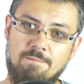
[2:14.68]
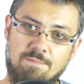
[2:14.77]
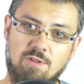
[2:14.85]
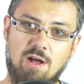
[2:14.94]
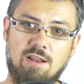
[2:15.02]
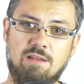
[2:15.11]

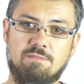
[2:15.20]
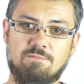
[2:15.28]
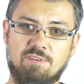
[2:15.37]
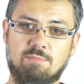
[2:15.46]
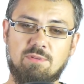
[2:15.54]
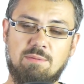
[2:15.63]
No ale
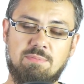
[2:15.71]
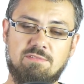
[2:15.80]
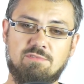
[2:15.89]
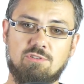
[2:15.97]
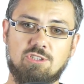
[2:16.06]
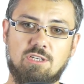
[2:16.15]
wiemy na
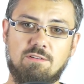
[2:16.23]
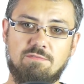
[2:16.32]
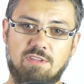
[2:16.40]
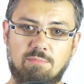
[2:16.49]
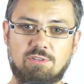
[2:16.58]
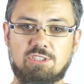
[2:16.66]
pewno, że
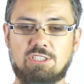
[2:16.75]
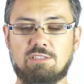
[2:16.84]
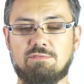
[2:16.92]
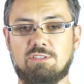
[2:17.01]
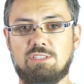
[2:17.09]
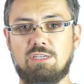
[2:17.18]
w najbliższych
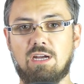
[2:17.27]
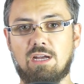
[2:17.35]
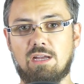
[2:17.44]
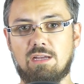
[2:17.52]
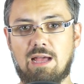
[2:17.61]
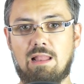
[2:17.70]

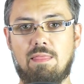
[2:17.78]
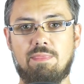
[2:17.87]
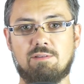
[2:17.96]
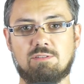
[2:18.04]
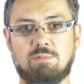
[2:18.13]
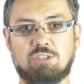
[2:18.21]
wyścigach Helen
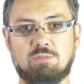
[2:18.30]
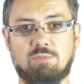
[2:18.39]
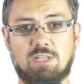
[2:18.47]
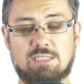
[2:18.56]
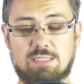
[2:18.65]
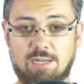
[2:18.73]
nie
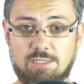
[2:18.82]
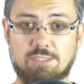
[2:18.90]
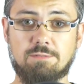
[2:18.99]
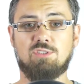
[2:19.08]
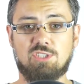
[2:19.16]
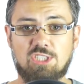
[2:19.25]
zobaczymy na
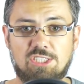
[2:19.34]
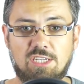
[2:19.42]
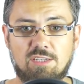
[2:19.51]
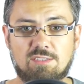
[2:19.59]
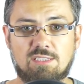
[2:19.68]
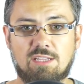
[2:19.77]
starcie.
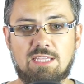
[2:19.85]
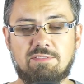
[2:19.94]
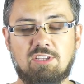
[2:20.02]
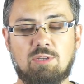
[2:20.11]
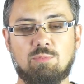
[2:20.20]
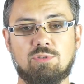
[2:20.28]
Trzecia i ostatnia
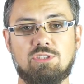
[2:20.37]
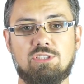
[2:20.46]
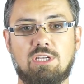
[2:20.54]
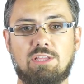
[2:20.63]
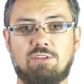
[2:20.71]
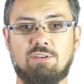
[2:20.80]
wiadomość
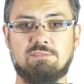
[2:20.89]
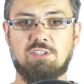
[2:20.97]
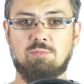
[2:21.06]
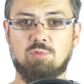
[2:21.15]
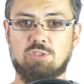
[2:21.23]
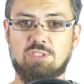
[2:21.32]
dzisiaj to jest
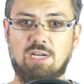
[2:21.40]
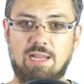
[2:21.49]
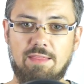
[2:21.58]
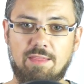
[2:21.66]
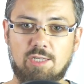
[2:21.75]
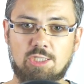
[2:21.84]
wiadomość
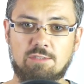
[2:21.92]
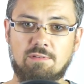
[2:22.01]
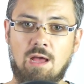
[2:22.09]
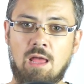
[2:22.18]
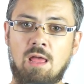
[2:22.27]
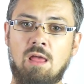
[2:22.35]

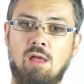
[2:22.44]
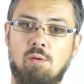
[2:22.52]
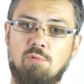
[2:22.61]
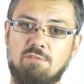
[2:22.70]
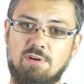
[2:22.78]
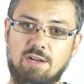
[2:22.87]
kalendarzowa,
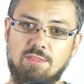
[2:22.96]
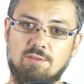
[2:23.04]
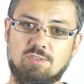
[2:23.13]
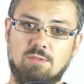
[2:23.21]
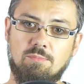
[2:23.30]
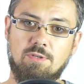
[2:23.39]
bo
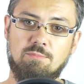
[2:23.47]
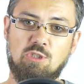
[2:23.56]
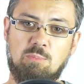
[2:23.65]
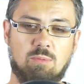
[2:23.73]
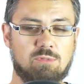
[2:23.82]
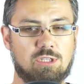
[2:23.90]
warto sobie
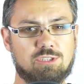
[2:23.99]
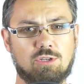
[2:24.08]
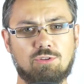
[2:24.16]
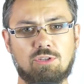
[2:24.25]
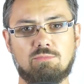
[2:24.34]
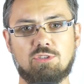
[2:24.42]
przypomnieć
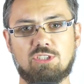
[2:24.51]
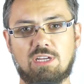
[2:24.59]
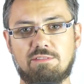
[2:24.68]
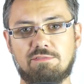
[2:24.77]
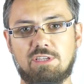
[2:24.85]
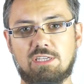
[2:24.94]
o tym,
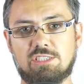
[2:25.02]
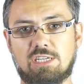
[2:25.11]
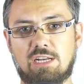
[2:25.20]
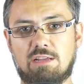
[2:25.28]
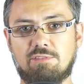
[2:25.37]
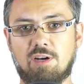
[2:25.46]
że w
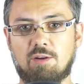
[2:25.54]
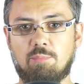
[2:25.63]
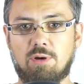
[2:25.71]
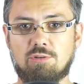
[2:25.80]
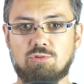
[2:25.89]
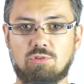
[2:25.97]
niedzielę w
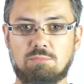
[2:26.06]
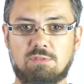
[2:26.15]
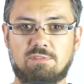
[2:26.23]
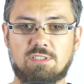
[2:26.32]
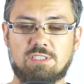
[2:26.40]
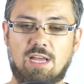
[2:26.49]
Karpaczu
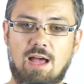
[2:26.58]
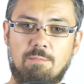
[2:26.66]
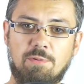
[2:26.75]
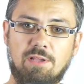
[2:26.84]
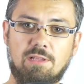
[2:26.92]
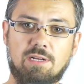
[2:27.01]
odbywa się
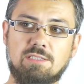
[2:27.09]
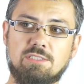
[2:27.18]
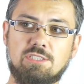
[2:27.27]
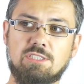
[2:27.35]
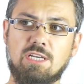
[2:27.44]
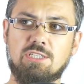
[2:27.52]
Uphill
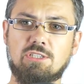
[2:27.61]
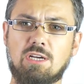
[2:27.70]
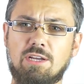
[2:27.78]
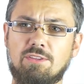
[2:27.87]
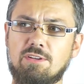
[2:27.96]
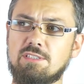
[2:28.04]
Race
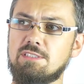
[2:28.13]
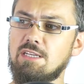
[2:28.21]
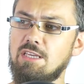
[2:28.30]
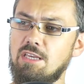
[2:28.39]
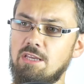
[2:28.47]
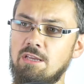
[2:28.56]
Śnieżka i to jest
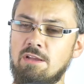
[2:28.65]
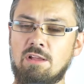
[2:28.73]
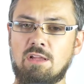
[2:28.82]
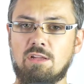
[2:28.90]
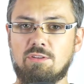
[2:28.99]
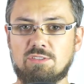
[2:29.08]
taki
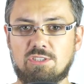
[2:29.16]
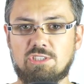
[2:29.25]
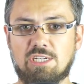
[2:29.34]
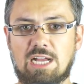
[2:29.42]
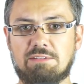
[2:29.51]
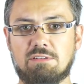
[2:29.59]
dosyć
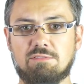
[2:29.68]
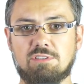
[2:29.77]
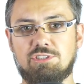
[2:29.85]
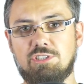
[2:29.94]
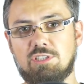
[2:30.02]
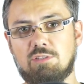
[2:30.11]
ciekawy
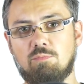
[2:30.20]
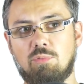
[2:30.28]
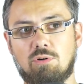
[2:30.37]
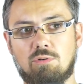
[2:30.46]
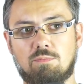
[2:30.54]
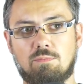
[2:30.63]
wyścig,
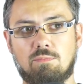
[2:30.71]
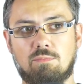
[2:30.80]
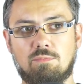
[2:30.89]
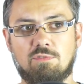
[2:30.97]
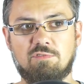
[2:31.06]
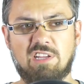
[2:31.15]
bo
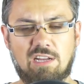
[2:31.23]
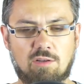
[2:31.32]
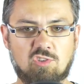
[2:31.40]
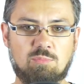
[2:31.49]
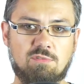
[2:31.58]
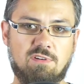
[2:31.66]
wiele
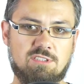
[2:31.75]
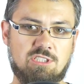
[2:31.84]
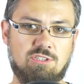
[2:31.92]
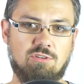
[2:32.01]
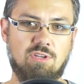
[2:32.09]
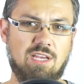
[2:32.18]
osób uważa,
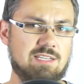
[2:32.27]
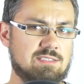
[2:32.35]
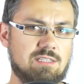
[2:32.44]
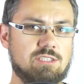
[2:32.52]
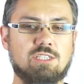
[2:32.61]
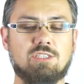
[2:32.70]
że to nie
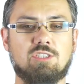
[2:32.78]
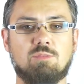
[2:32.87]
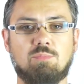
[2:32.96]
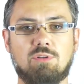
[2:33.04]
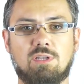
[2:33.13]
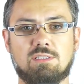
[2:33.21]
jest najcięższy
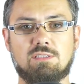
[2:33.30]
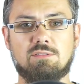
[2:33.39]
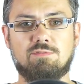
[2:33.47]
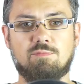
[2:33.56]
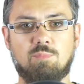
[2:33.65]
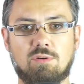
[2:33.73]

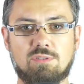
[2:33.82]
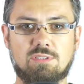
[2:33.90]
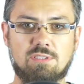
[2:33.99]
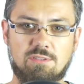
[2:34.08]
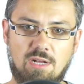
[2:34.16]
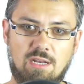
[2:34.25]
podjazd w
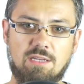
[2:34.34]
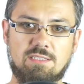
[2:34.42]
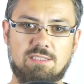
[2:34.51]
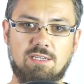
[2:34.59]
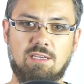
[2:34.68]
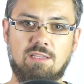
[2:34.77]
Polsce, no ale
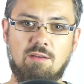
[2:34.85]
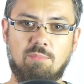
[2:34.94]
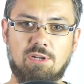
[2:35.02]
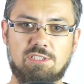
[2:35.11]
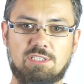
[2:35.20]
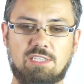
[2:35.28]
jest taki
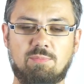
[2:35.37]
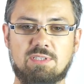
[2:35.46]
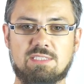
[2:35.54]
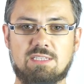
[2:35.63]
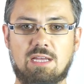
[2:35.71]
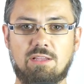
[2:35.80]
najbardziej chyba
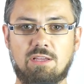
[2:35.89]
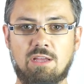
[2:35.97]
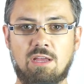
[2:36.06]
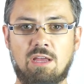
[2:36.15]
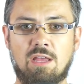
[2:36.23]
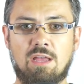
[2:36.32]
znany
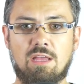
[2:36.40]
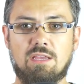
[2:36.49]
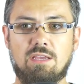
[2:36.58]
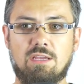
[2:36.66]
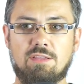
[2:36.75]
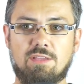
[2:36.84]

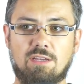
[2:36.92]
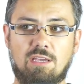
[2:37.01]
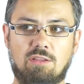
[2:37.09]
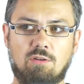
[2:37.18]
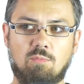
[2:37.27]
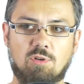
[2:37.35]
i
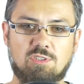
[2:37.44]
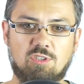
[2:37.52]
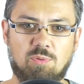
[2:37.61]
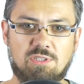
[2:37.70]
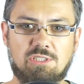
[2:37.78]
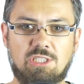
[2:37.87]
taki no,
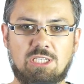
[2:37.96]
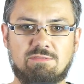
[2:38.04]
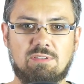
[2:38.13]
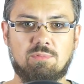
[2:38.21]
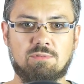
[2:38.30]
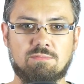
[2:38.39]
mocno
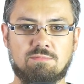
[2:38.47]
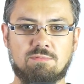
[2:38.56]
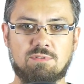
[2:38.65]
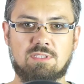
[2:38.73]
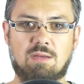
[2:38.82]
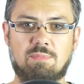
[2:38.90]
prestiżowy, bo
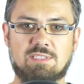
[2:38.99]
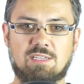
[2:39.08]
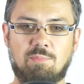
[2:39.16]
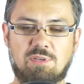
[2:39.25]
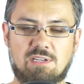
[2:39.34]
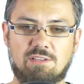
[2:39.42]
same
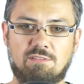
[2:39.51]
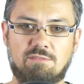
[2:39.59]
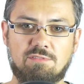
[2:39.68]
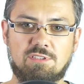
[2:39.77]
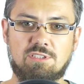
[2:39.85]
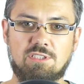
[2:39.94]
zapisy na
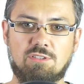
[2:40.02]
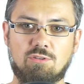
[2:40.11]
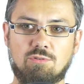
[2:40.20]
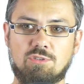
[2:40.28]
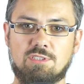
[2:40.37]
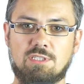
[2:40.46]
ten wyścig
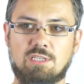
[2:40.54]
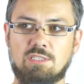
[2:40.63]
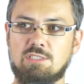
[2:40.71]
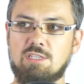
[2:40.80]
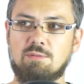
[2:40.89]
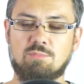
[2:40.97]
to już jest
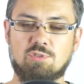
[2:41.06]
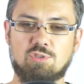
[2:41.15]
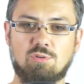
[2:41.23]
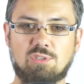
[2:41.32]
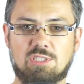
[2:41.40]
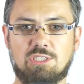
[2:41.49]
jakiś tam
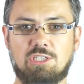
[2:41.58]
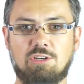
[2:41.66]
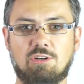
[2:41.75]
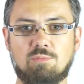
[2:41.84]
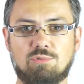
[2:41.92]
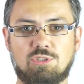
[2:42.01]
sukces, jeśli
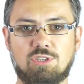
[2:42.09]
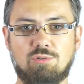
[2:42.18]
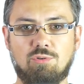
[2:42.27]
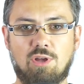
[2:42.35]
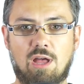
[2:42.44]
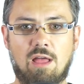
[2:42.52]
komuś się
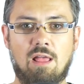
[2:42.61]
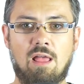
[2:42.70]
uda.